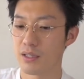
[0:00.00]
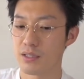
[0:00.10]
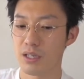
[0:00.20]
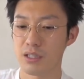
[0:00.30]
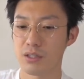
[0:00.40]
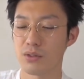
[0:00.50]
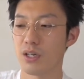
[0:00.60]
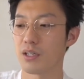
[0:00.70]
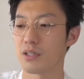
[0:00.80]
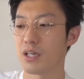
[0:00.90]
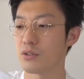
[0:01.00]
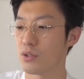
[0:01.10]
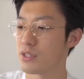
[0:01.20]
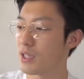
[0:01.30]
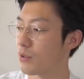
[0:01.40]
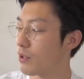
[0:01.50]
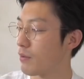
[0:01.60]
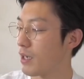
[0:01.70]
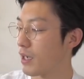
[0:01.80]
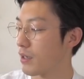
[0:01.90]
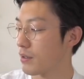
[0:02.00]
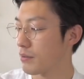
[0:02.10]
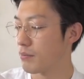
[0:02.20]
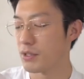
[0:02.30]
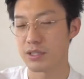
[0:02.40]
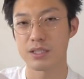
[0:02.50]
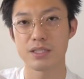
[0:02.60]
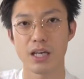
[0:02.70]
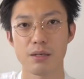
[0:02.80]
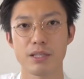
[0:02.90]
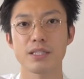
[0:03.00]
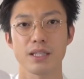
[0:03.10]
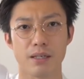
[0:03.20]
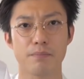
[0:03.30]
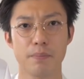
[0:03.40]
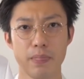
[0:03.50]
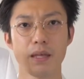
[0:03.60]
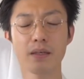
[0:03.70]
最近の中でダントツでこれはめっちゃ使えますね